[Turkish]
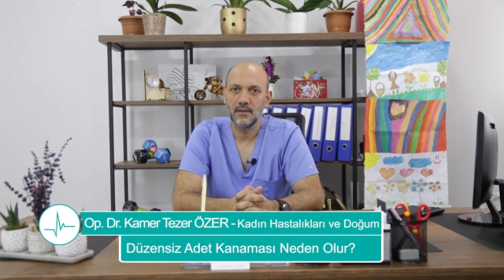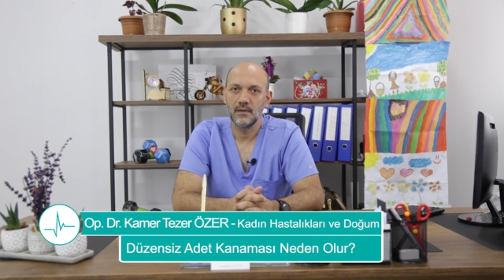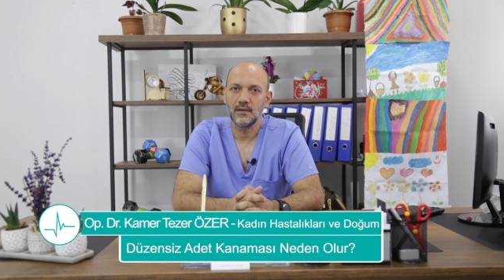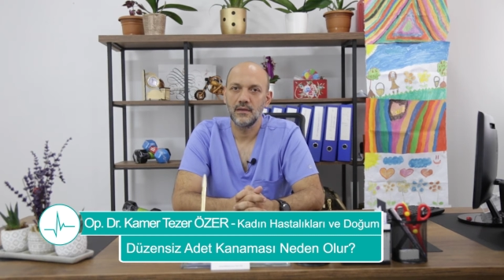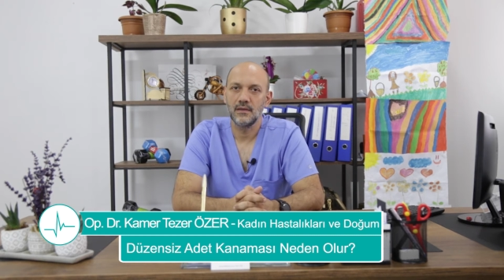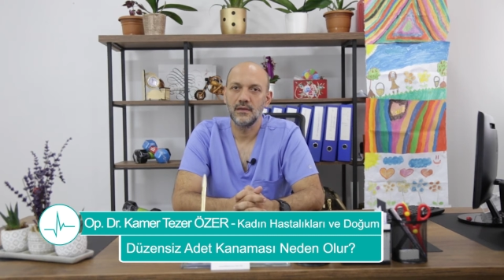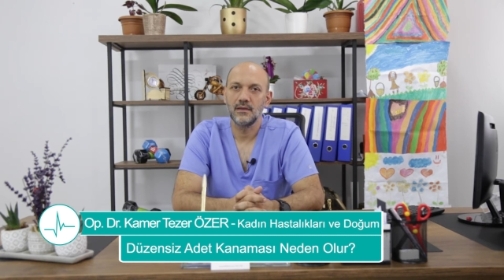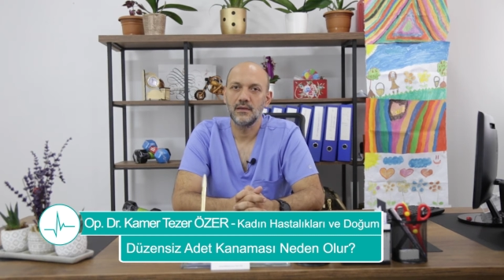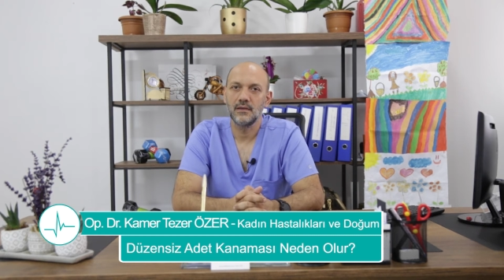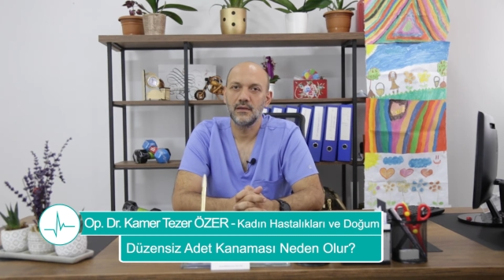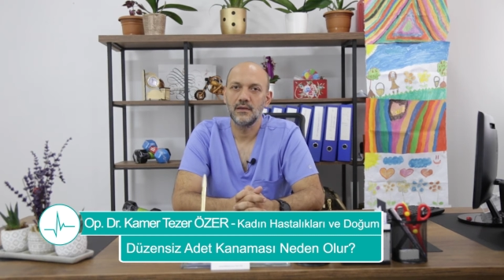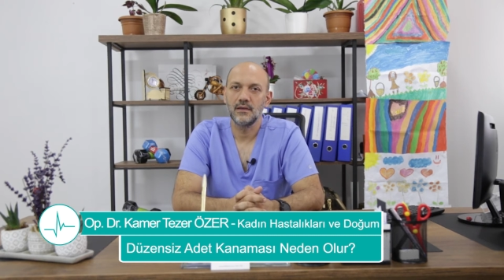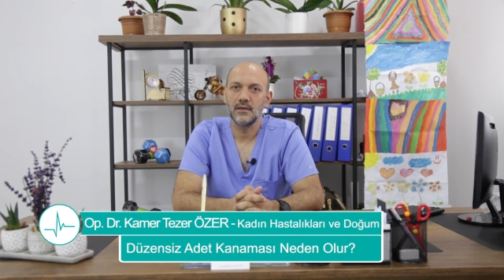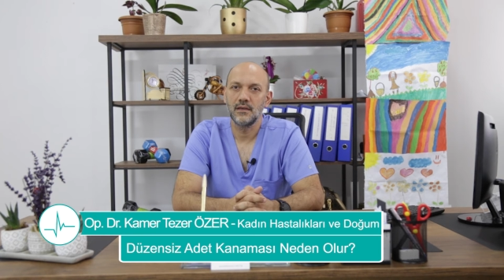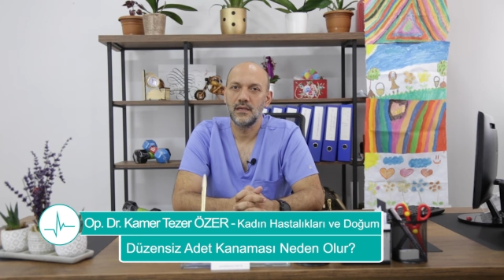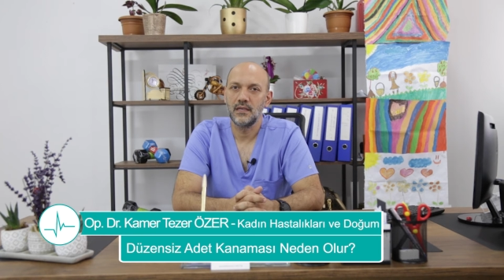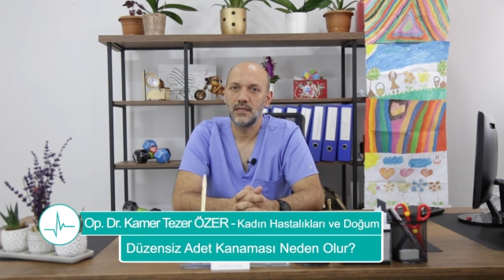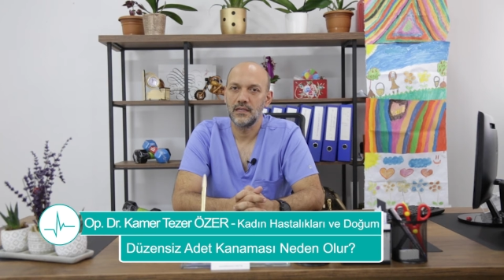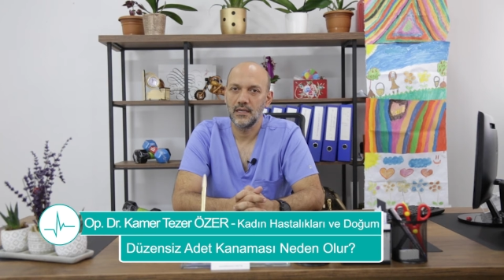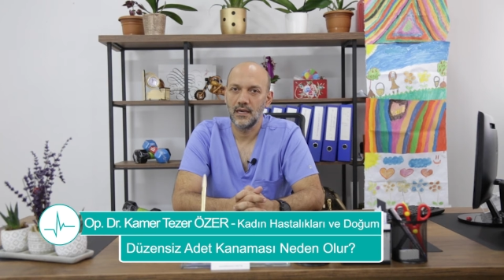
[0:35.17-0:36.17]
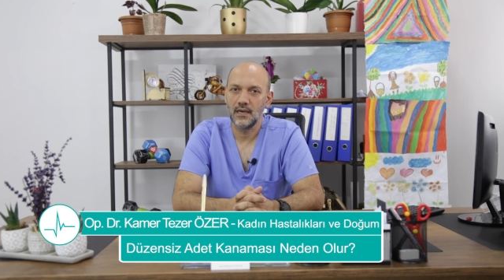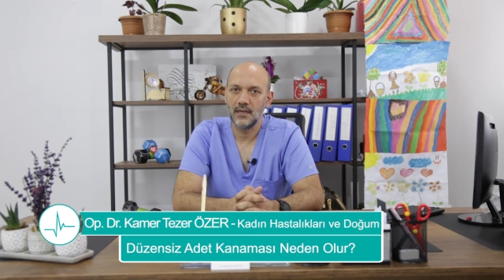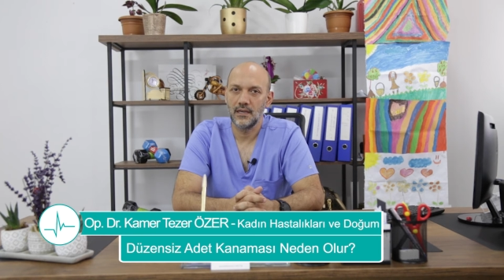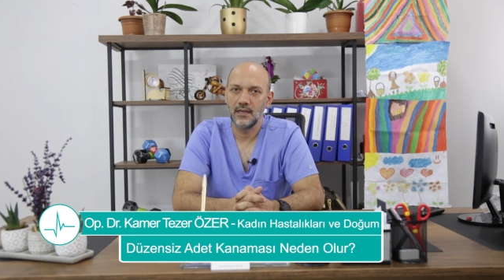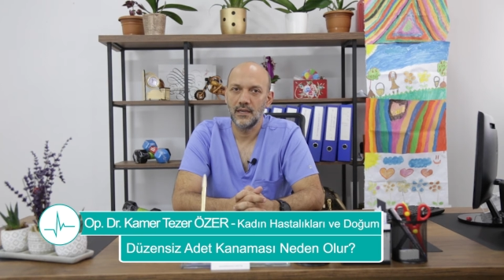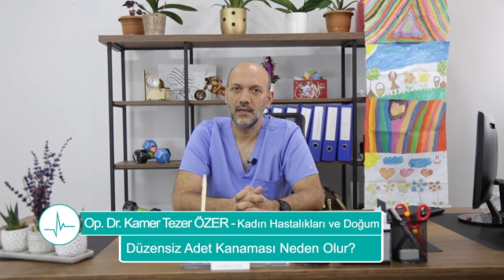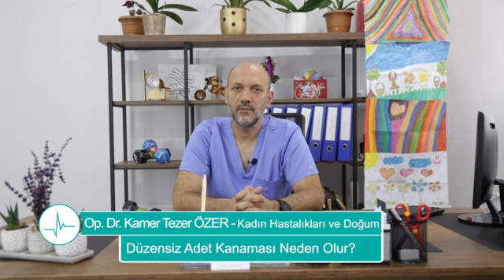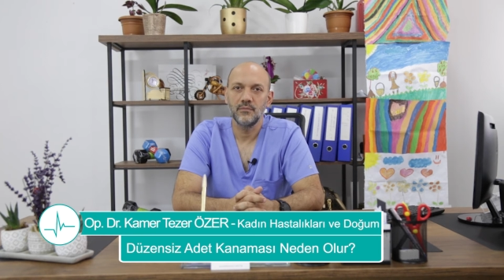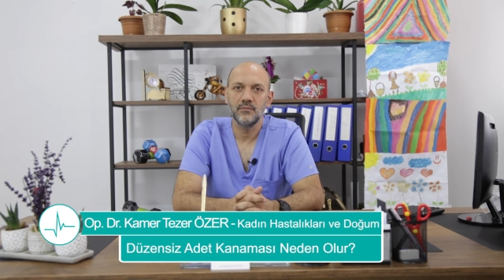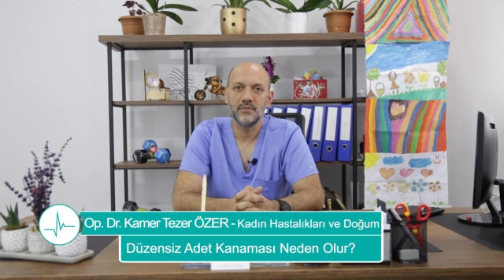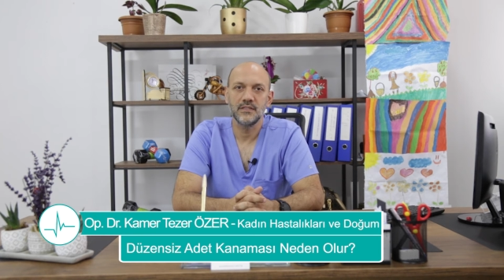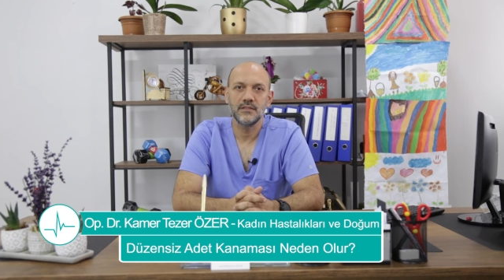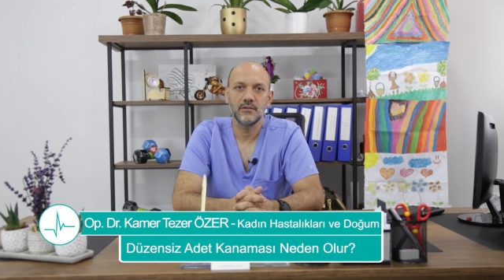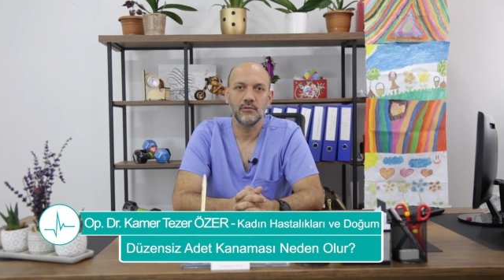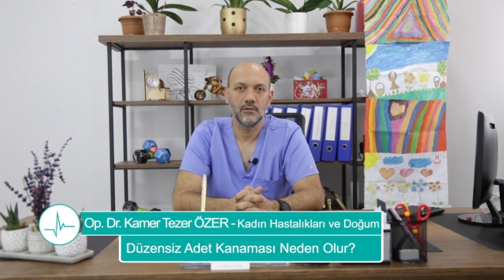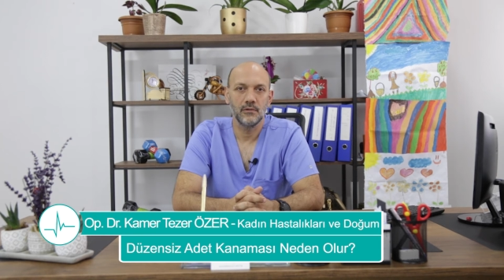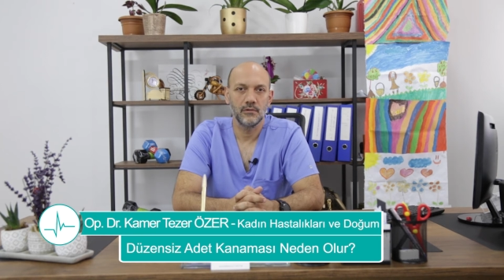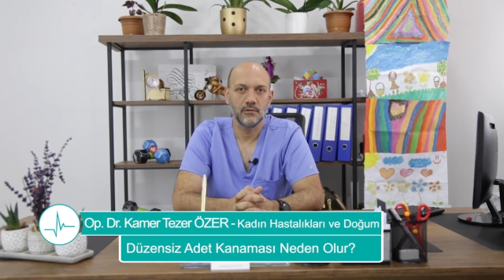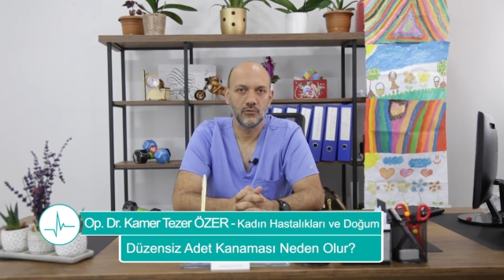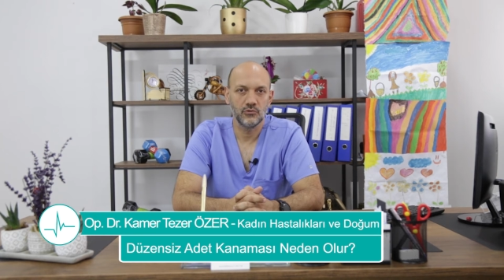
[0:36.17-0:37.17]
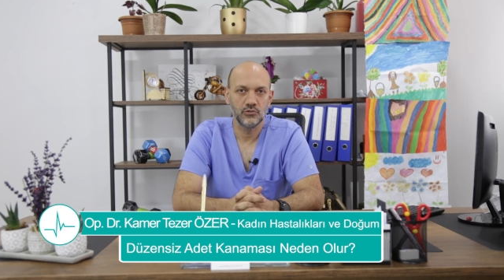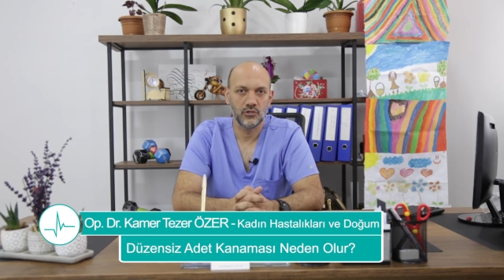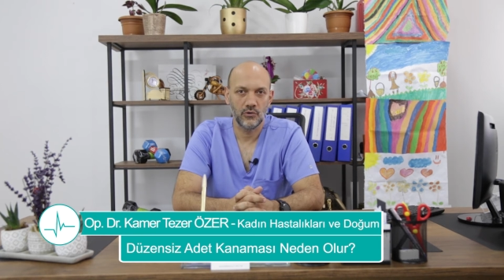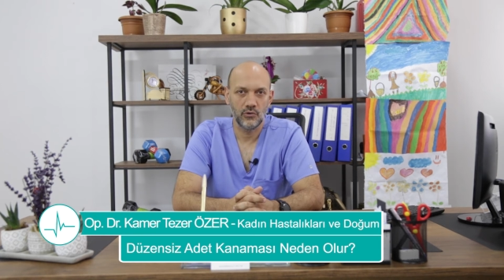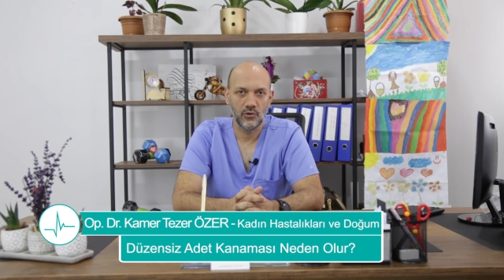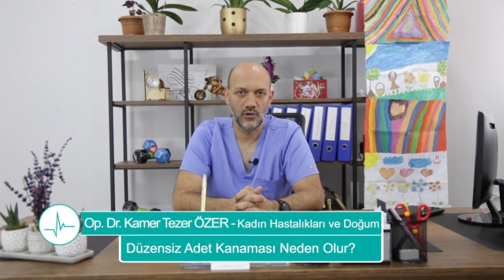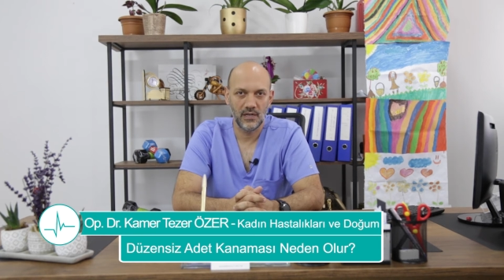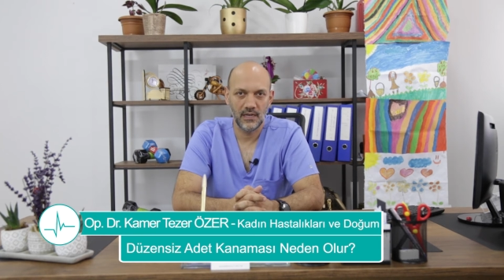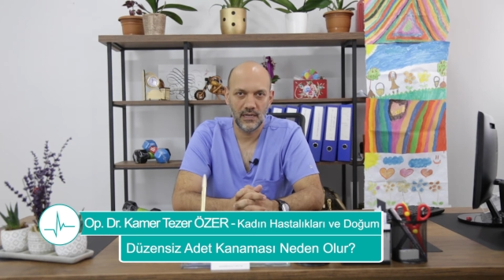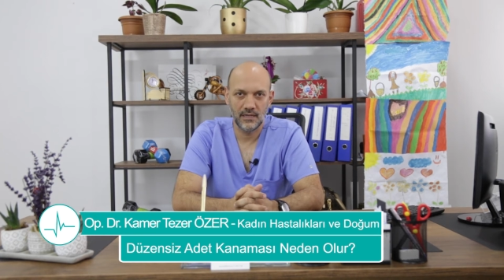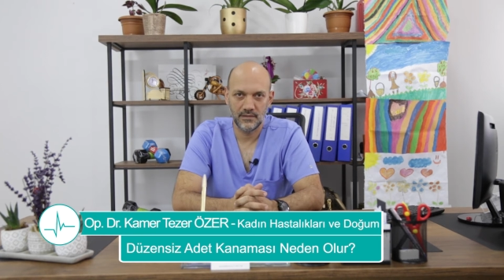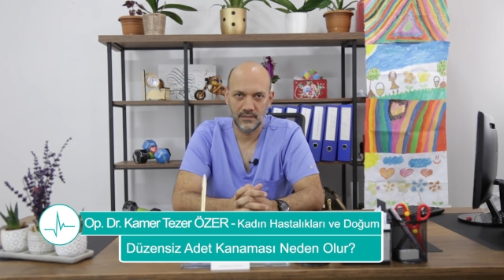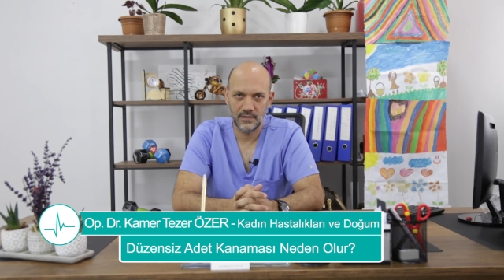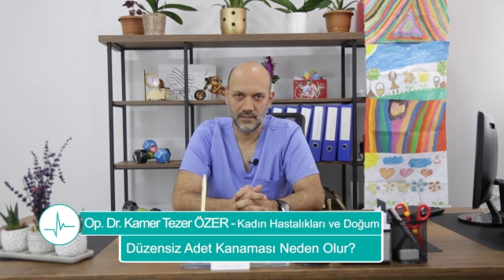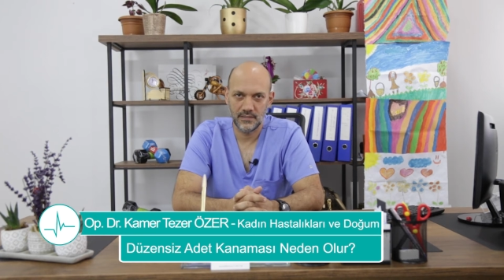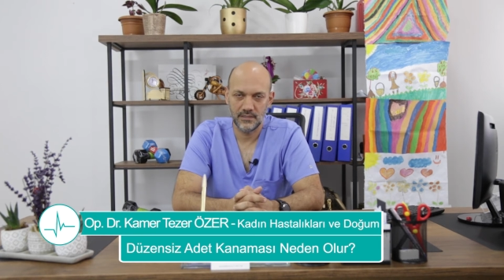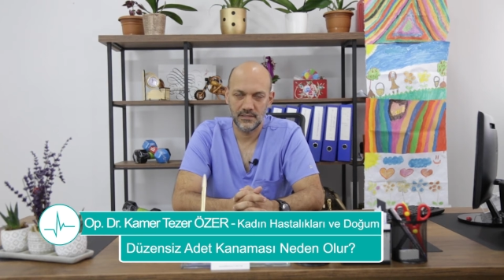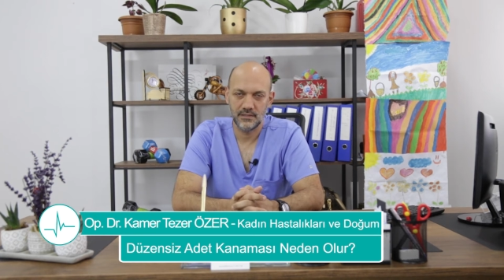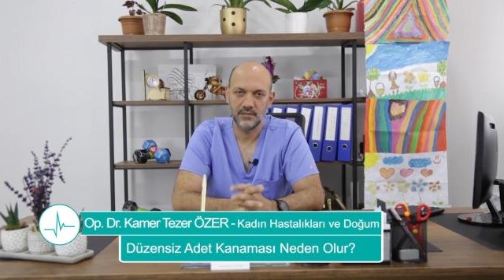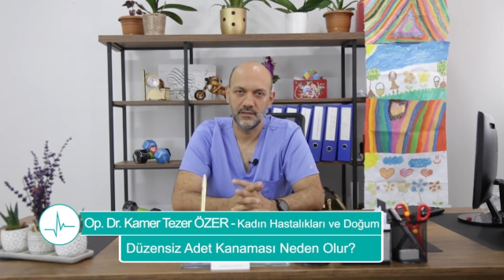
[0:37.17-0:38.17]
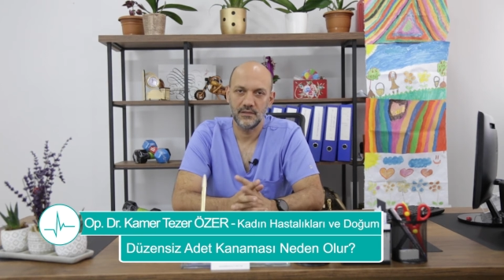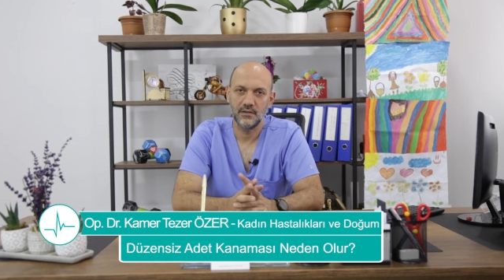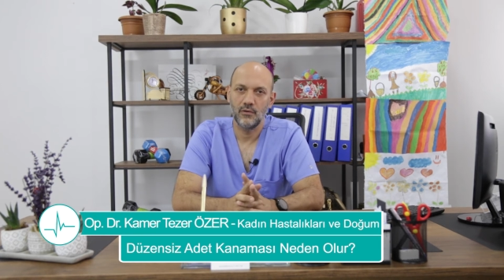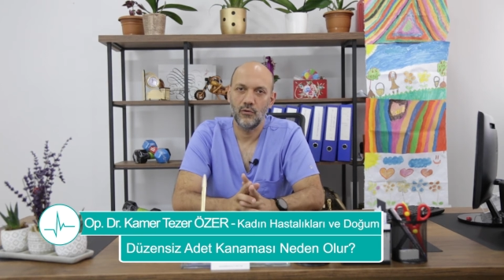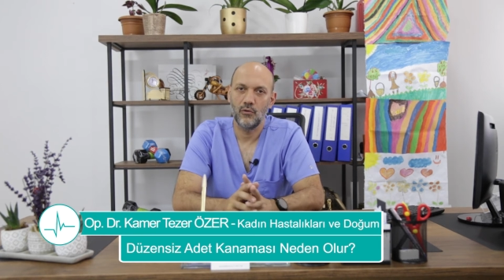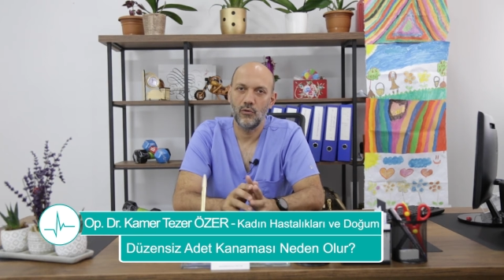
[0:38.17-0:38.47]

Ee, hikaye bizi oldukça yönlendirir.